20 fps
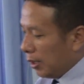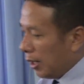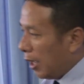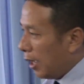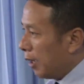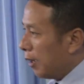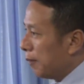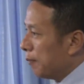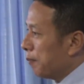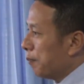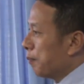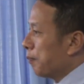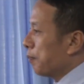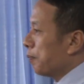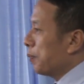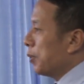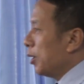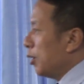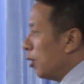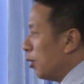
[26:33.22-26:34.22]
และ
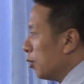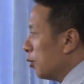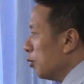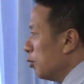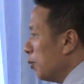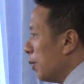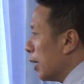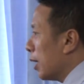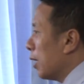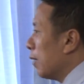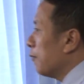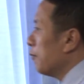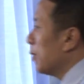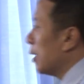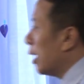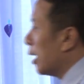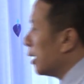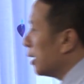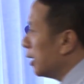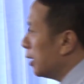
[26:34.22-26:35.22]
พี่น้องรู้ไหมครับเว
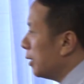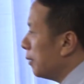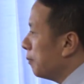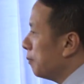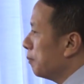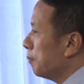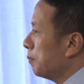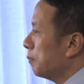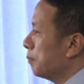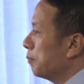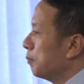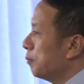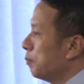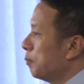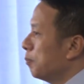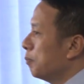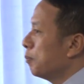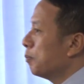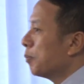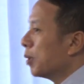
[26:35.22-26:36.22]
ลานี้
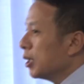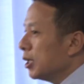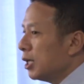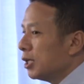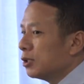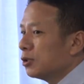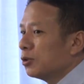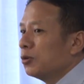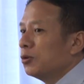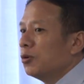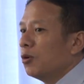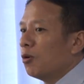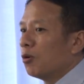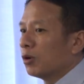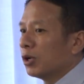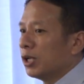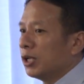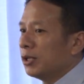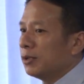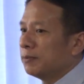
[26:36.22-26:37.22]
พระเยซูอง
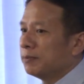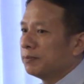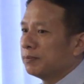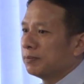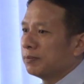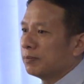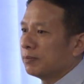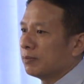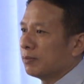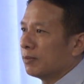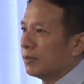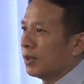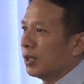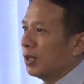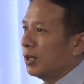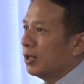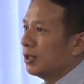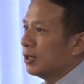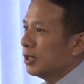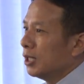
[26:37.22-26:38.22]
ค์นี้
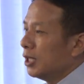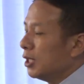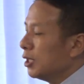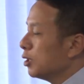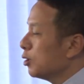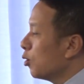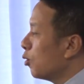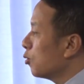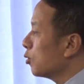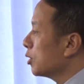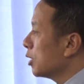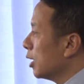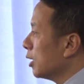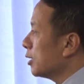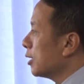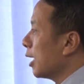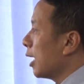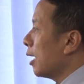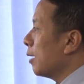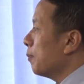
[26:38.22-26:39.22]
ที่ทรงเสีย
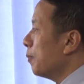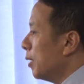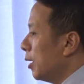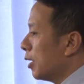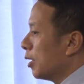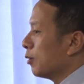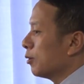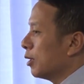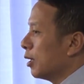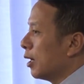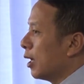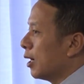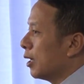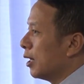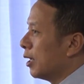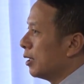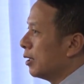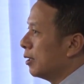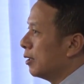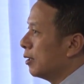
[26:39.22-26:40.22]
สละเพื่อเราทั้งหลาย
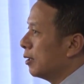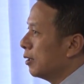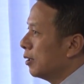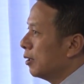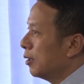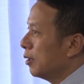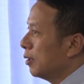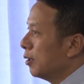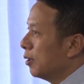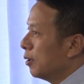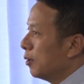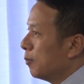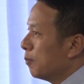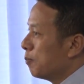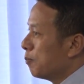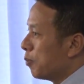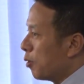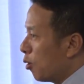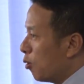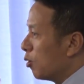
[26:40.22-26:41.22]
นั้น
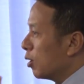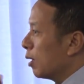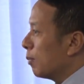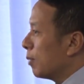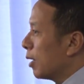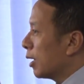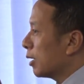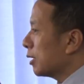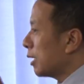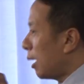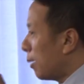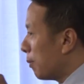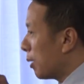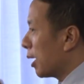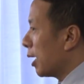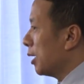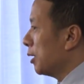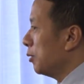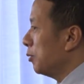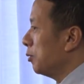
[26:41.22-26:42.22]
พระองค์กำลังทำ
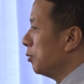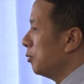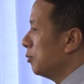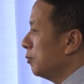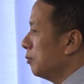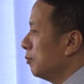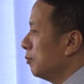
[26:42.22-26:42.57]
อะไรอยู่